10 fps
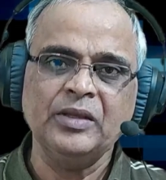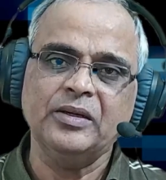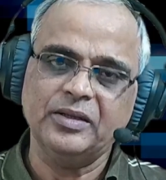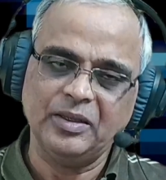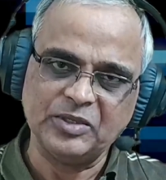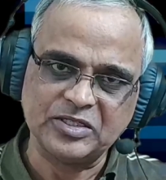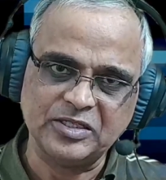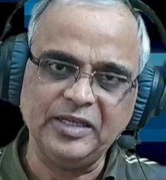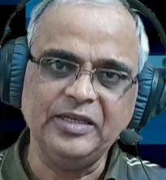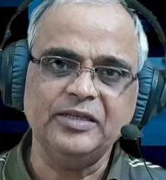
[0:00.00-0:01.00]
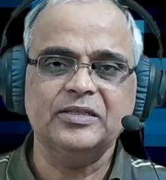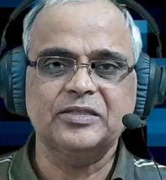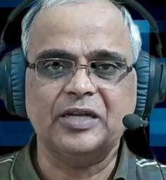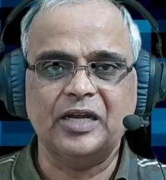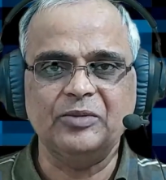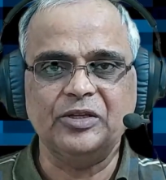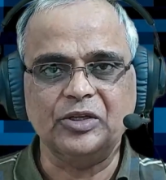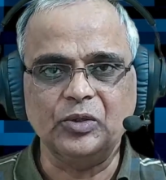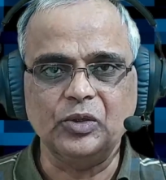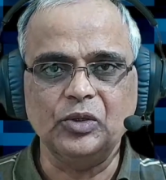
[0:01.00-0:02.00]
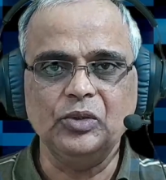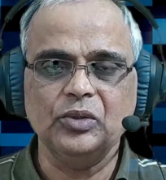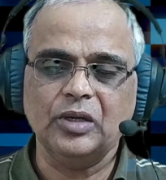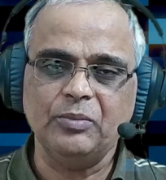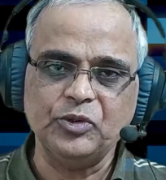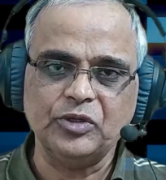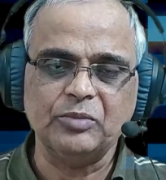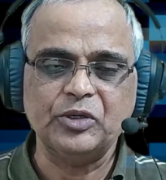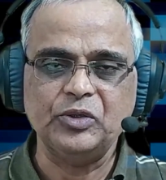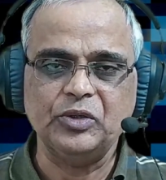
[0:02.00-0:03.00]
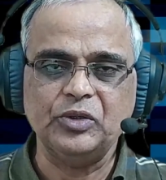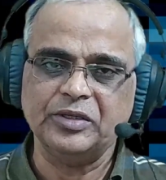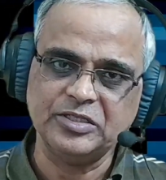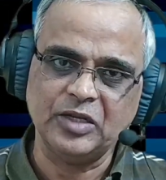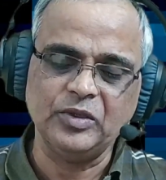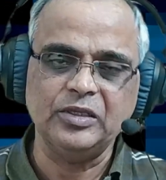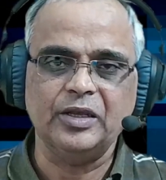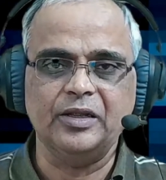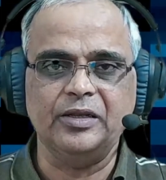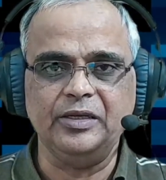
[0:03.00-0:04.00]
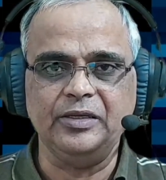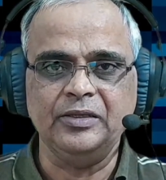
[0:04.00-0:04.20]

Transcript: నమస్తే సరళమైన తెలుగులో కంప్యూటర్ మరియు అంతర్జాల విజ్ఞానాన్ని